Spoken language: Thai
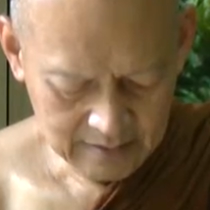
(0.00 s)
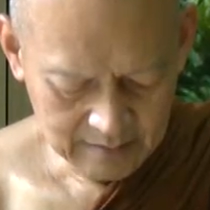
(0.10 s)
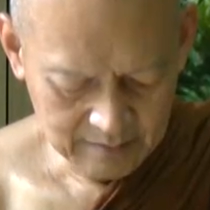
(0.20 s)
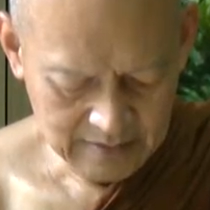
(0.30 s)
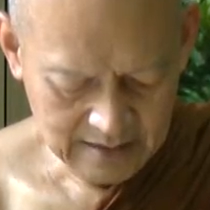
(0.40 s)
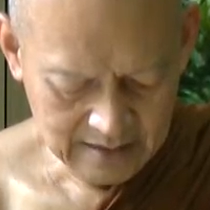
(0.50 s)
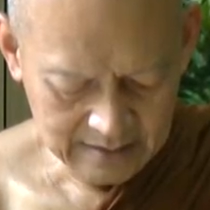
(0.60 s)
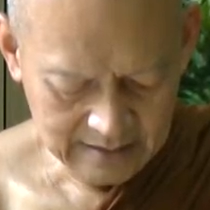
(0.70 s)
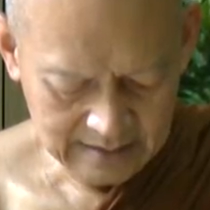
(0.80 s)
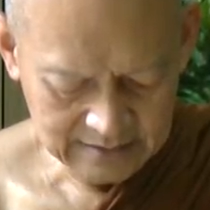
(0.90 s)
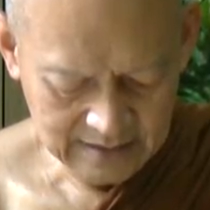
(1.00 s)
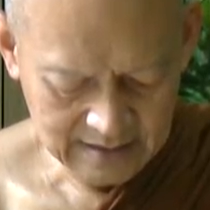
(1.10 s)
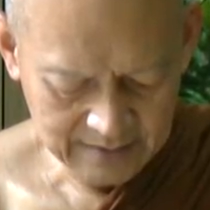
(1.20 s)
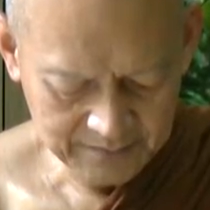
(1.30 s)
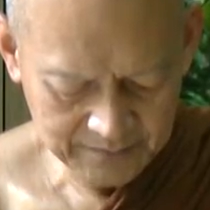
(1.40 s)
มหาราชา
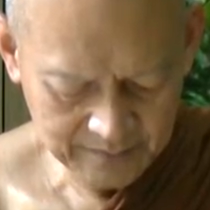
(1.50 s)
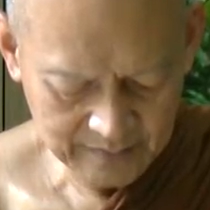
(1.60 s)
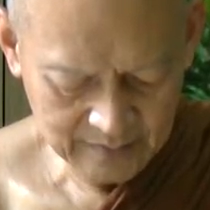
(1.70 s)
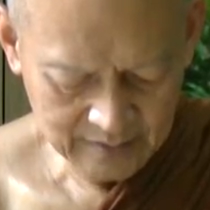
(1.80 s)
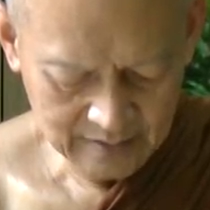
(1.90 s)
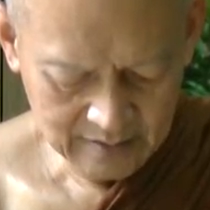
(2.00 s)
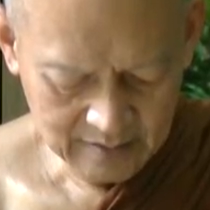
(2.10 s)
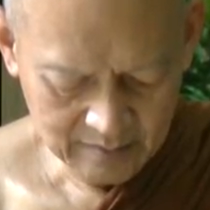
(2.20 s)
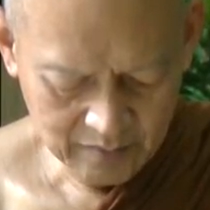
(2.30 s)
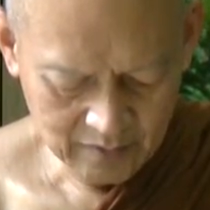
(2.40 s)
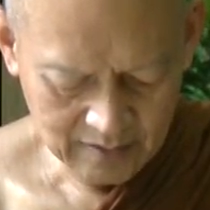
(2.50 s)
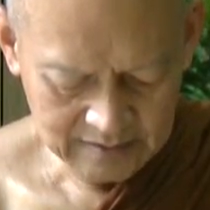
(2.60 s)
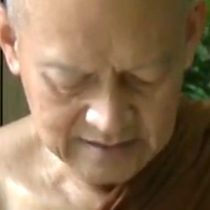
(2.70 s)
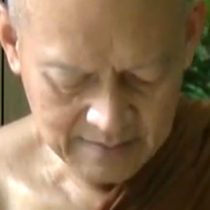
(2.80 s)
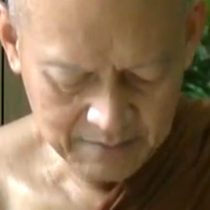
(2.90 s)
โภค
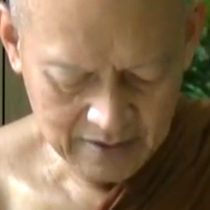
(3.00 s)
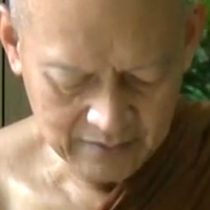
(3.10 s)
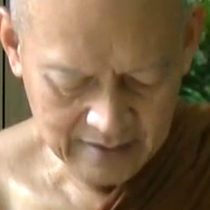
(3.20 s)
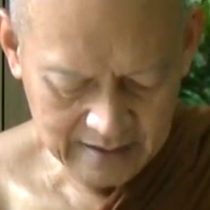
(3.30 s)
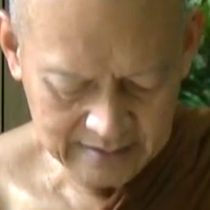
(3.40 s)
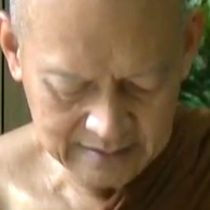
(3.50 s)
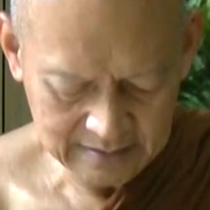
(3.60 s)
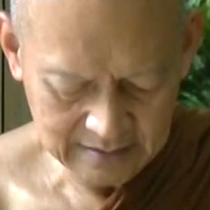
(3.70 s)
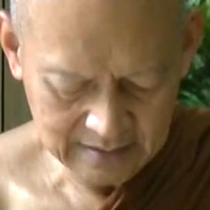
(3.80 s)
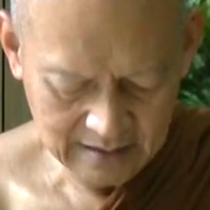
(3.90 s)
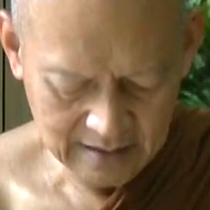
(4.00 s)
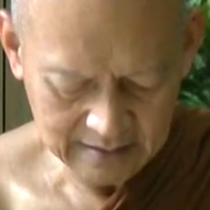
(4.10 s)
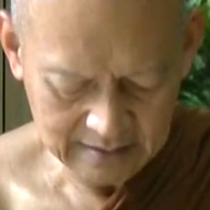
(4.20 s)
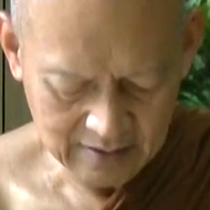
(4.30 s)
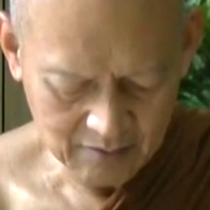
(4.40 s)
ทรัพย์เหล่านั้น อัน
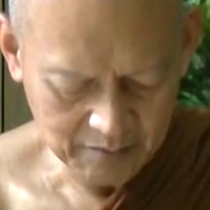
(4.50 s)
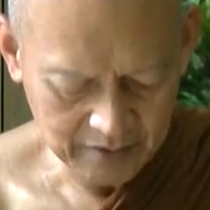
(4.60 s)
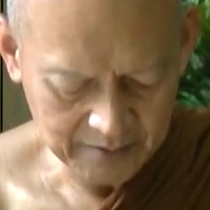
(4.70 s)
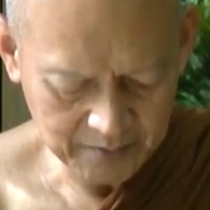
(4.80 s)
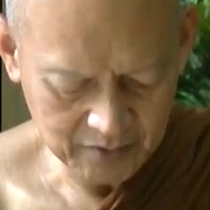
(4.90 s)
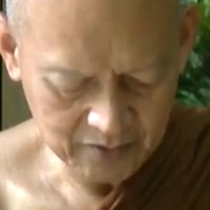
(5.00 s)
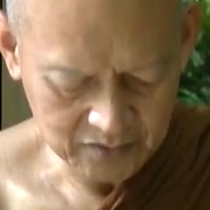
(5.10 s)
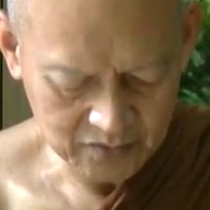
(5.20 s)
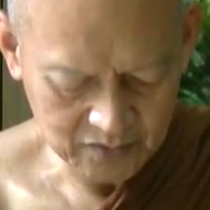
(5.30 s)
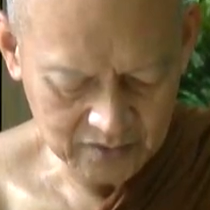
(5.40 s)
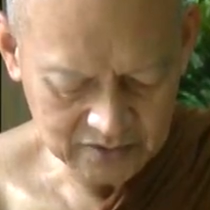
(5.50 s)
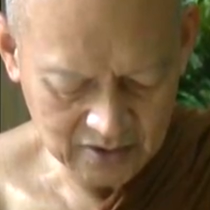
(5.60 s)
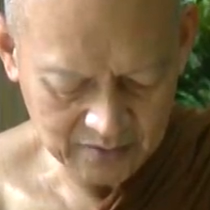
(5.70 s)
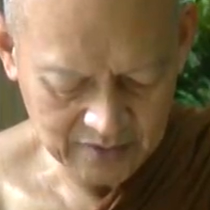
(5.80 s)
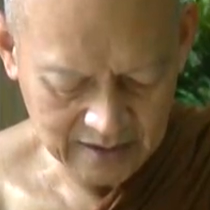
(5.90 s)
เขาบริโภคอยู่โดยชอ
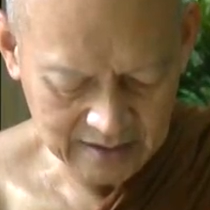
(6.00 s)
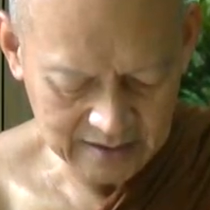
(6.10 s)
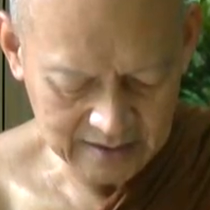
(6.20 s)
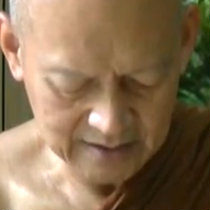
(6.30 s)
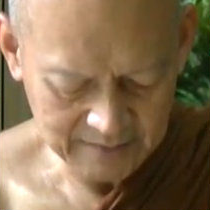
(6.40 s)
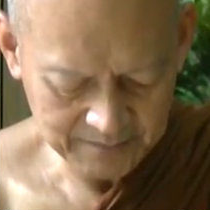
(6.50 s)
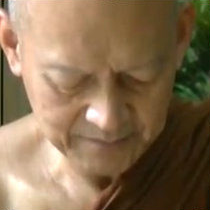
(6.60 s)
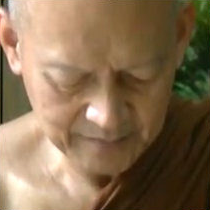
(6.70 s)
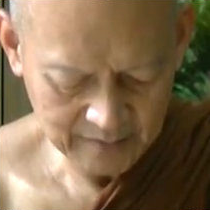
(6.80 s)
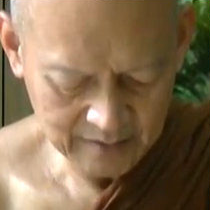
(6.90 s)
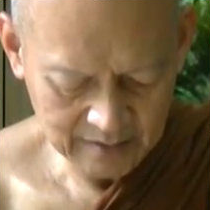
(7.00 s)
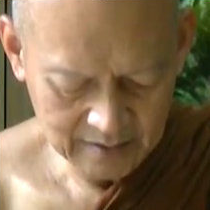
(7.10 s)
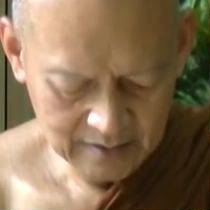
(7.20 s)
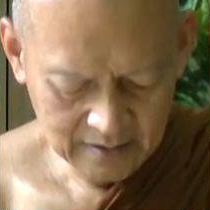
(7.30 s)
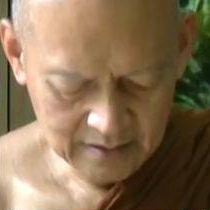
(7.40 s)
บอย่างนี้
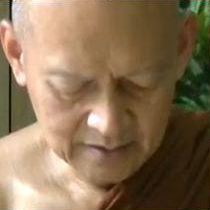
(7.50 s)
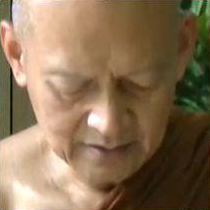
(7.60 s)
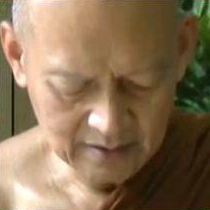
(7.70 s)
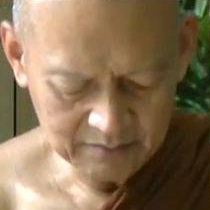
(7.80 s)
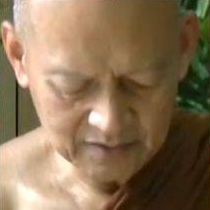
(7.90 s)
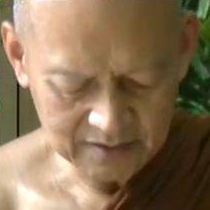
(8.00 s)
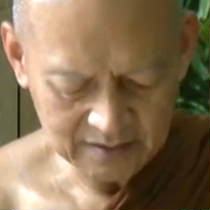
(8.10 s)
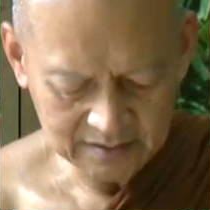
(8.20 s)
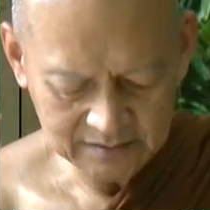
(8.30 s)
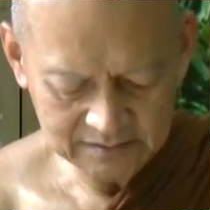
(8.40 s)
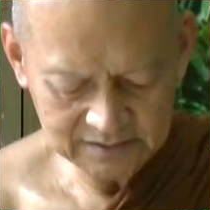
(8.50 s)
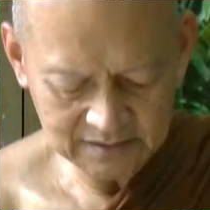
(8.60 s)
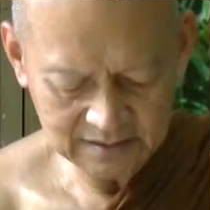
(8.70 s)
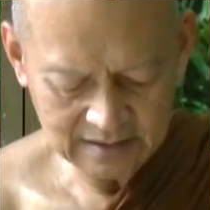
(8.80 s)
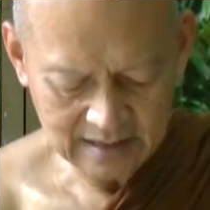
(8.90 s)
ย่อมถึงซึ่ง
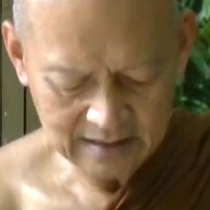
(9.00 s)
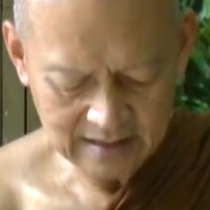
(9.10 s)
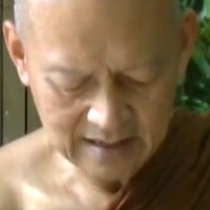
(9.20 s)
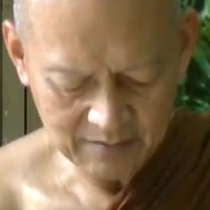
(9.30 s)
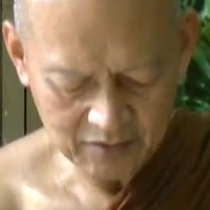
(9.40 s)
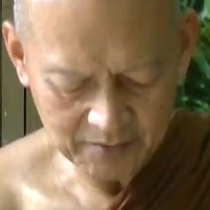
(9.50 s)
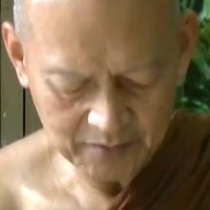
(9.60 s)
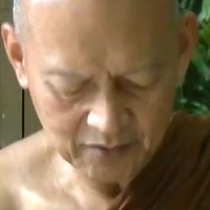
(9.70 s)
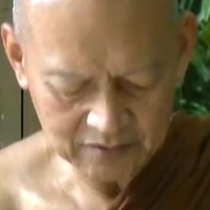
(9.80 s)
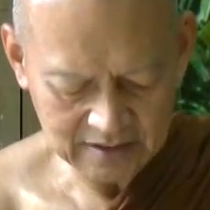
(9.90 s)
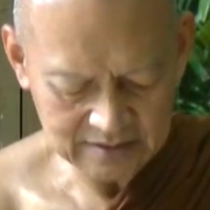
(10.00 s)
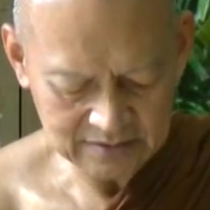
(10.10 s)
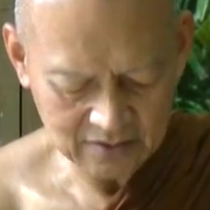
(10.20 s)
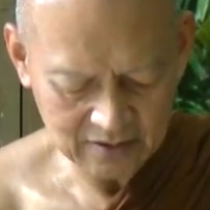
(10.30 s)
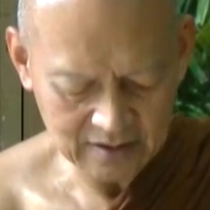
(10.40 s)
การได้บริโภคใช้ส
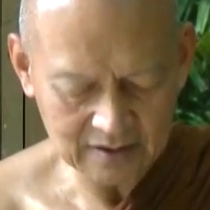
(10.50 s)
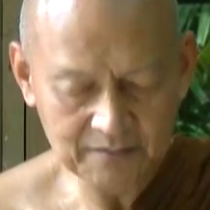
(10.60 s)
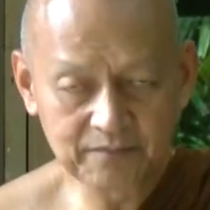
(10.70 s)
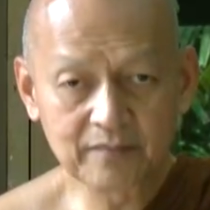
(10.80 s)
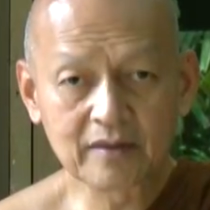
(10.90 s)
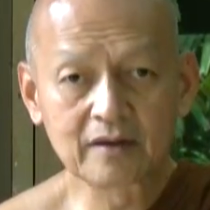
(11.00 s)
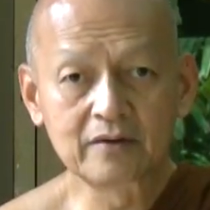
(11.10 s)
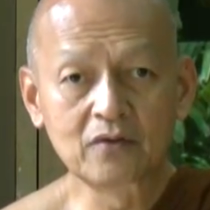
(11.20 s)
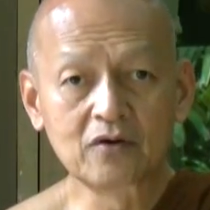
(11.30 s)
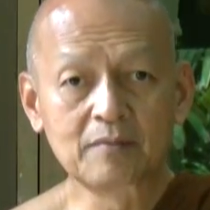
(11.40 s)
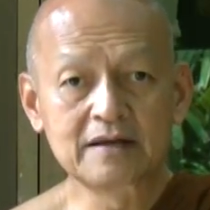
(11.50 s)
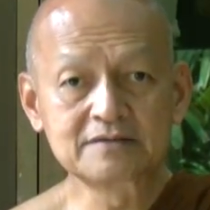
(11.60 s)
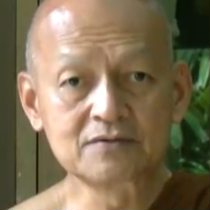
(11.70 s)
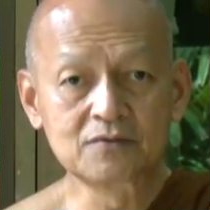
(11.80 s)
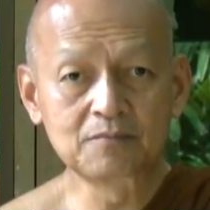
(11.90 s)
อย โดยไม่
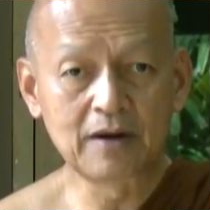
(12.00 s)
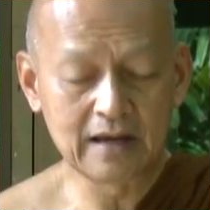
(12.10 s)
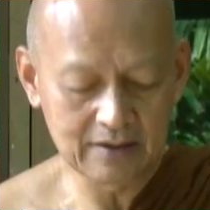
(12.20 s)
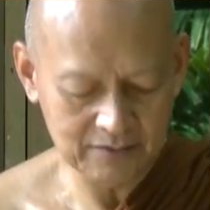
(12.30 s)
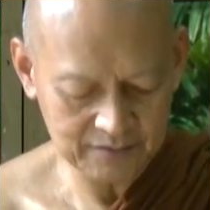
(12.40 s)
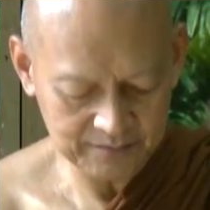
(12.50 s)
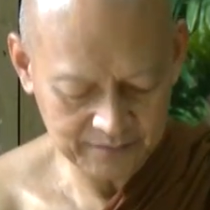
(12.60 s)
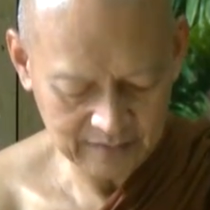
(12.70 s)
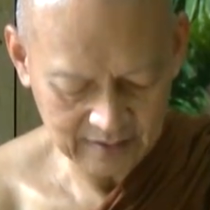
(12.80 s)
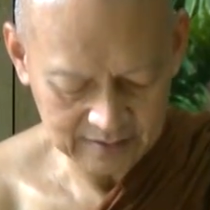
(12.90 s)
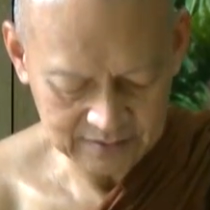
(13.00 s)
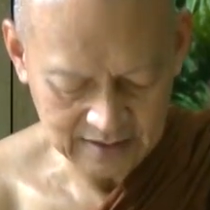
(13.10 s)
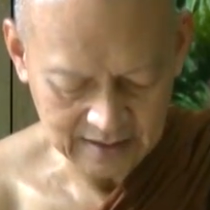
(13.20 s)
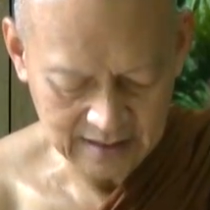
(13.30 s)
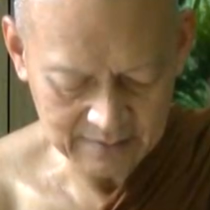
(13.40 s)
สูญเปล่าฉะ
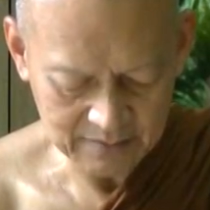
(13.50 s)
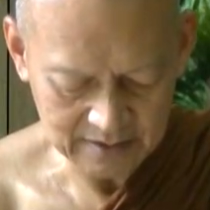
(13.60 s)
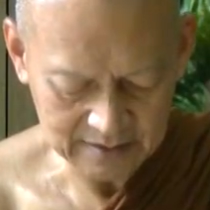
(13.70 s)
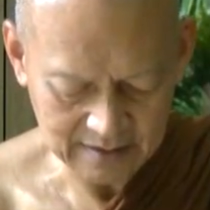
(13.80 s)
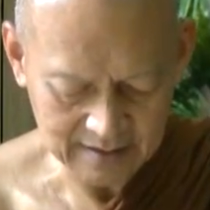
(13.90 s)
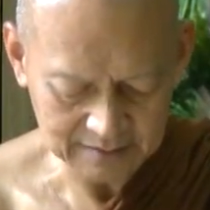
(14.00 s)
นั้นเหมือนกัน